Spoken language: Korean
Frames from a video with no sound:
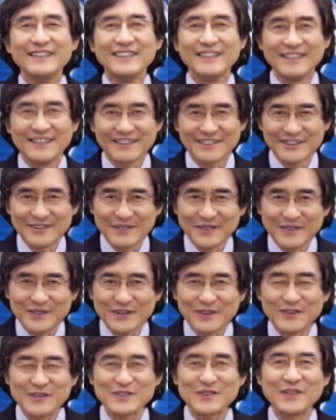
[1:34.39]
예,
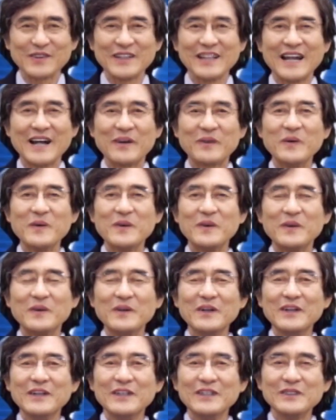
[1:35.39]
기독교를 소개하고
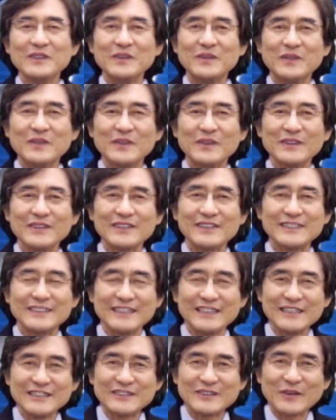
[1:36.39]
또
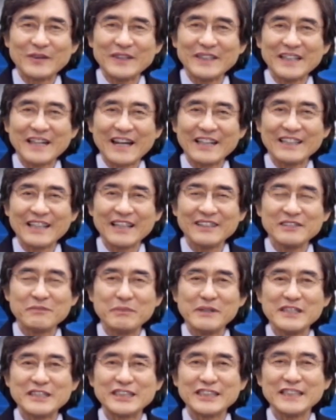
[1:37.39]
그리스도인이라
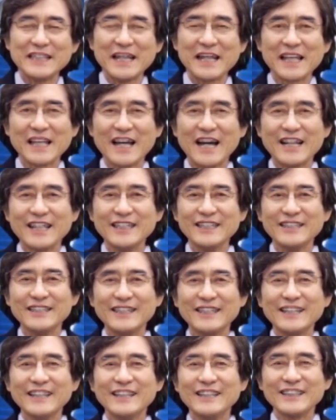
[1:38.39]
연필층
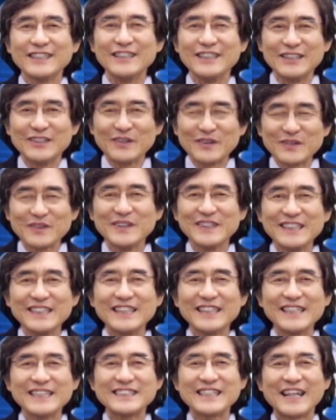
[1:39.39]
얘기하는
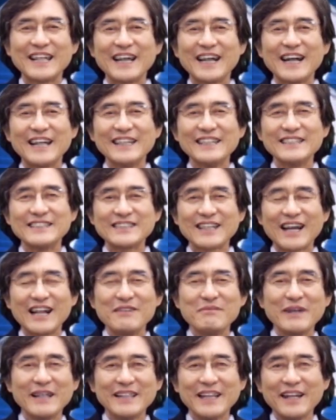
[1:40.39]
기독교인들이 살아가는
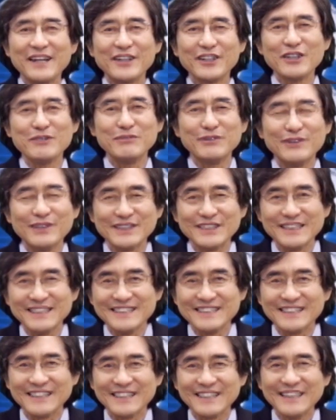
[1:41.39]
삶의 내력이
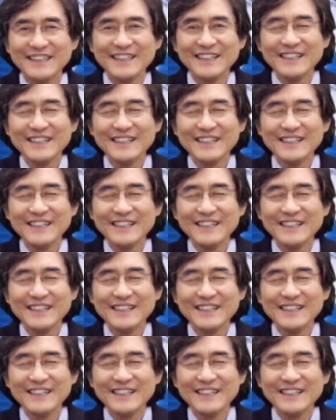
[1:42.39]
무엇인지